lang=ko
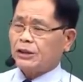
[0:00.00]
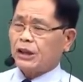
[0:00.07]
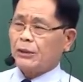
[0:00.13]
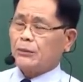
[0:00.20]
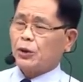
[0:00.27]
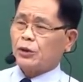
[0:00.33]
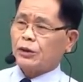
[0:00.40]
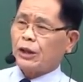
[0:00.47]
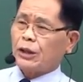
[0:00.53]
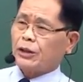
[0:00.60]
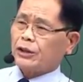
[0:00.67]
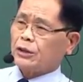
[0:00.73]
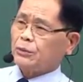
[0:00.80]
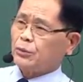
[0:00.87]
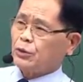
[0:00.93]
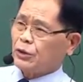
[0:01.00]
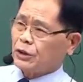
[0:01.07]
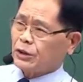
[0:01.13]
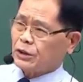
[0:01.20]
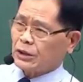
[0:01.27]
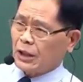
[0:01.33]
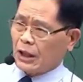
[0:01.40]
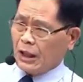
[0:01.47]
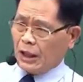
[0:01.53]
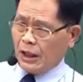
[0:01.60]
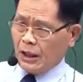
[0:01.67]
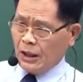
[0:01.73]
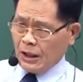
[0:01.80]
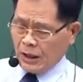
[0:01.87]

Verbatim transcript: 잘못된 것은 무엇이냐?